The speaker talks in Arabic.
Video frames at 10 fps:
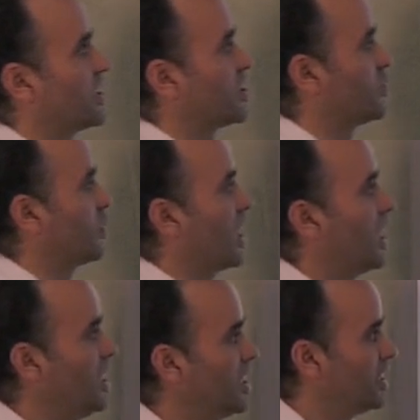هذا
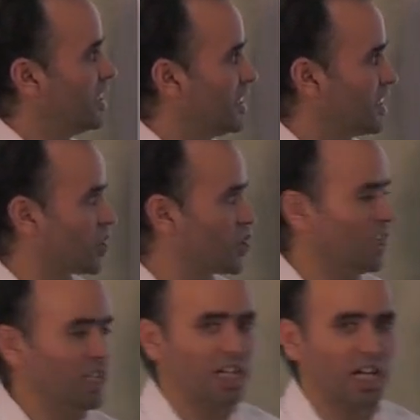السؤال
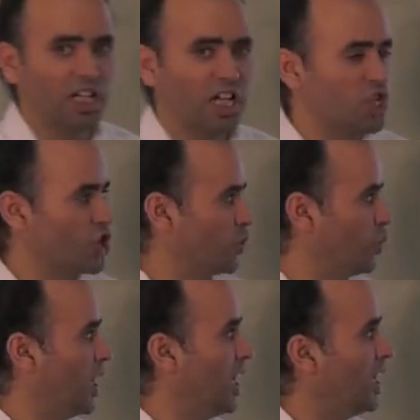نرجع إلى
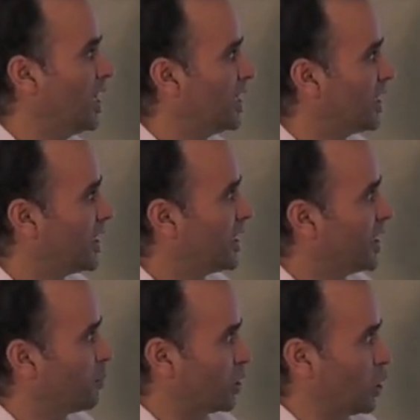الجدول
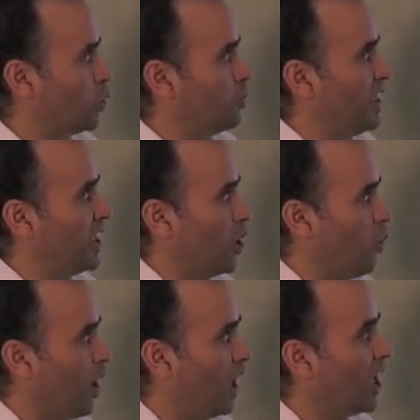مطلوب منا
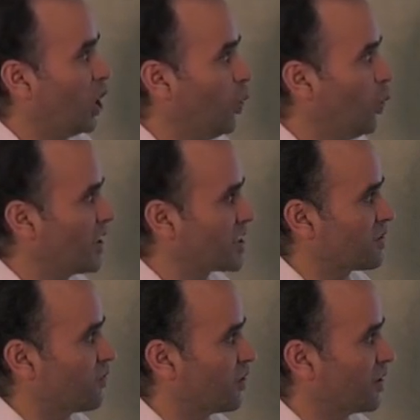هو
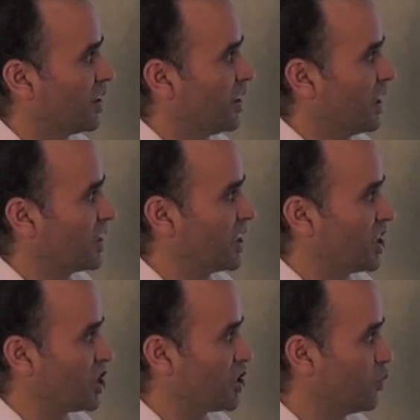الوصف إذا
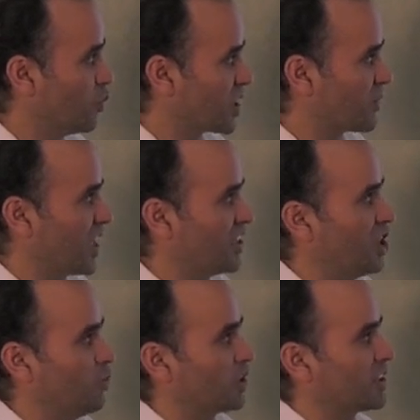يجب وصف هذه
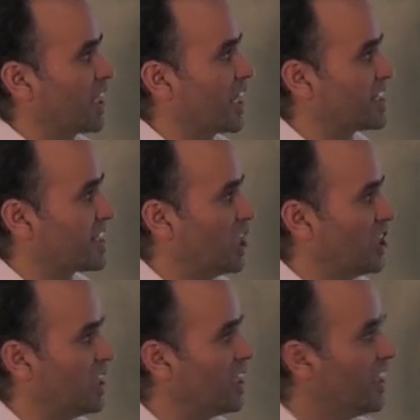المعطيات
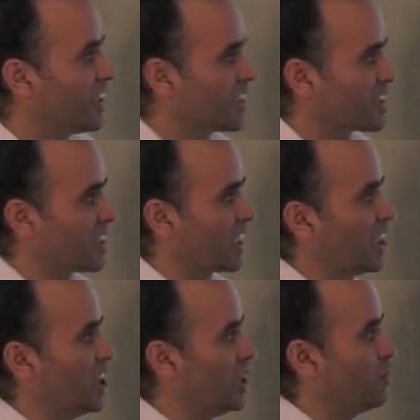يعني
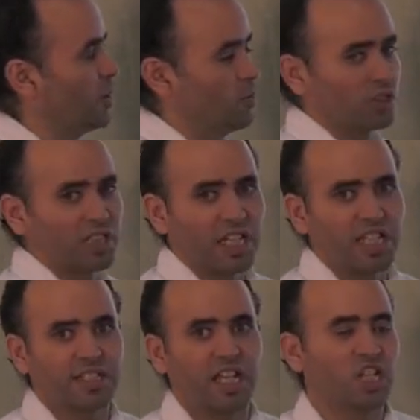ننتقل من
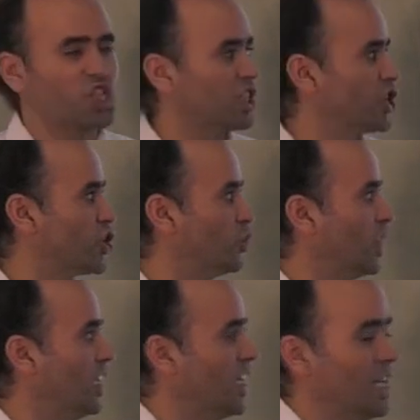معطيات على شكل
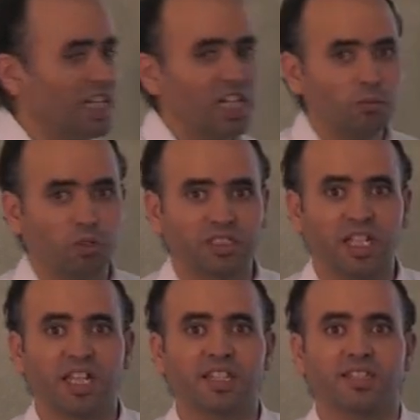جدول إلى
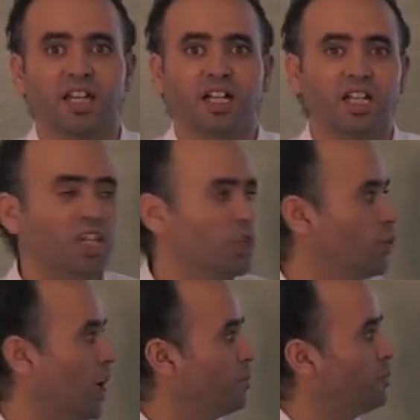معطيات
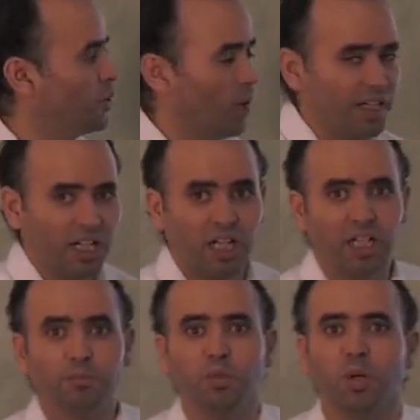سنعبر عنها
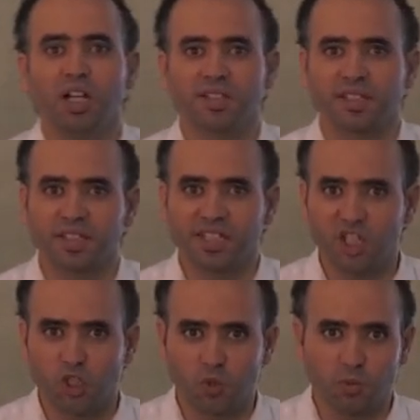بواسطة
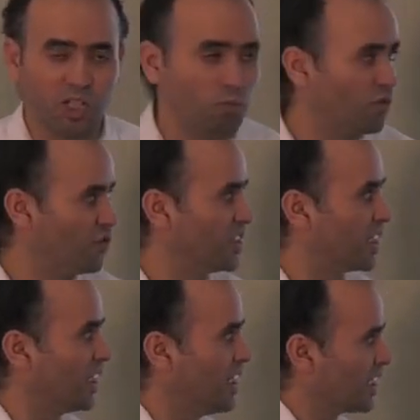جمل
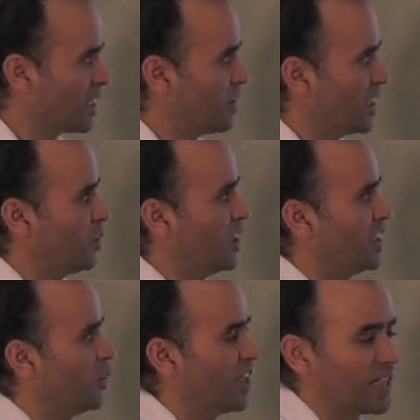مفيدة كما لو أن
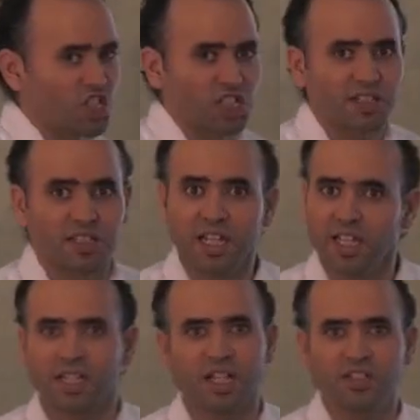هناك شخص لا
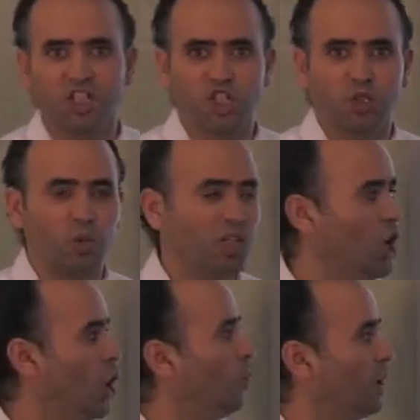يرى هذا الجدول
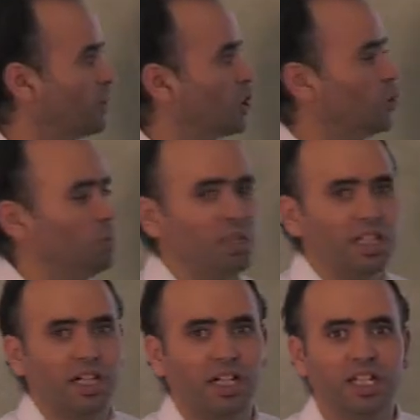والمطلوب
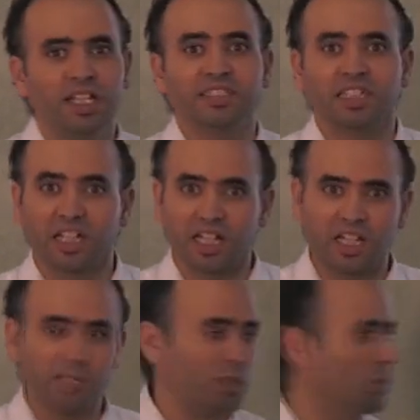منا
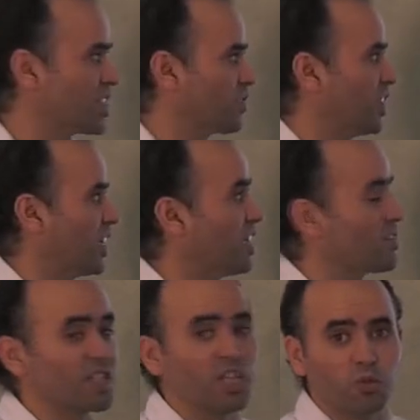انطلاقا من وصفنا
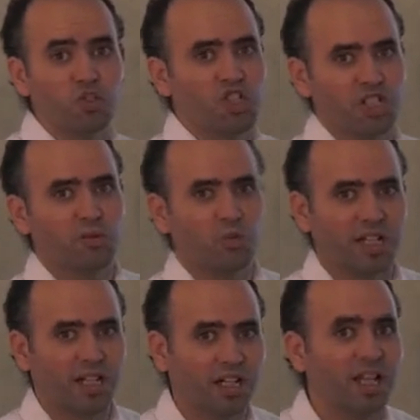سينجز
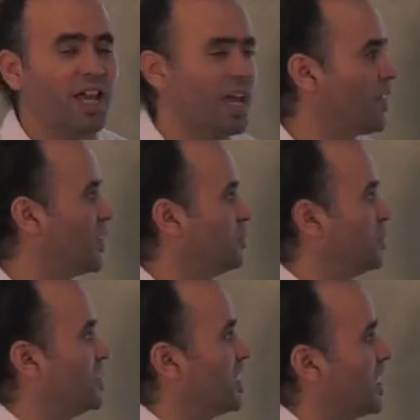لنا هذا
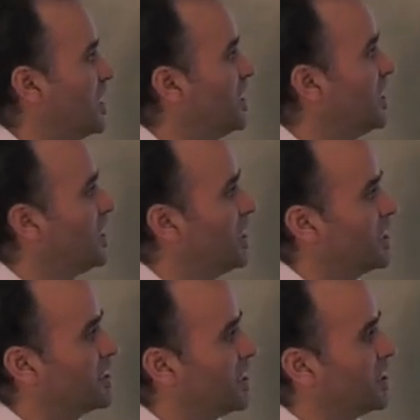المبيان
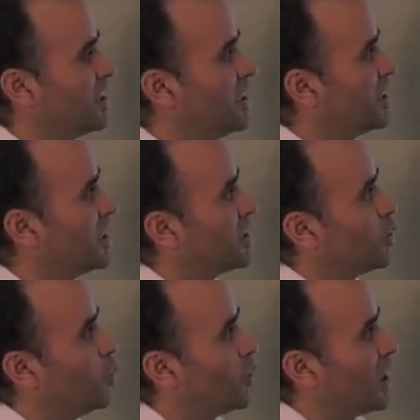إذا
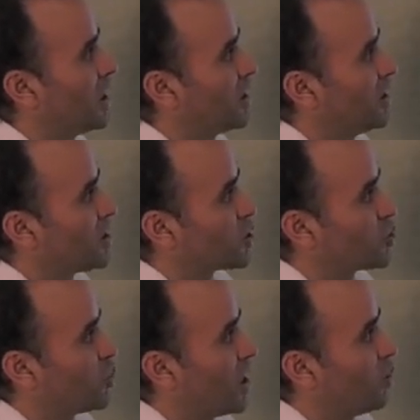هنا
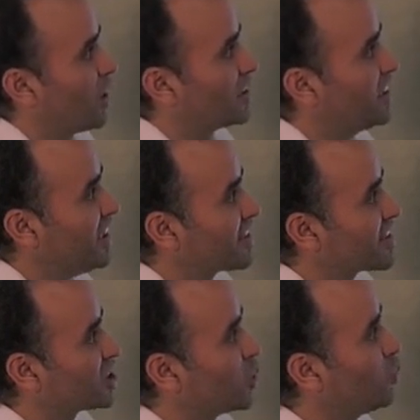السؤال واضح
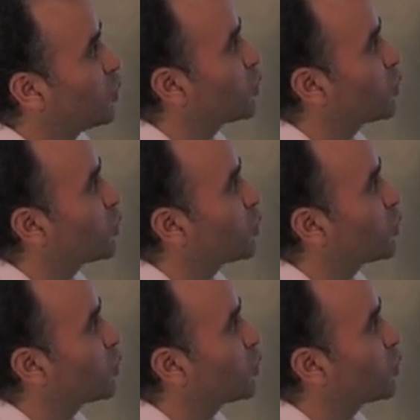تطور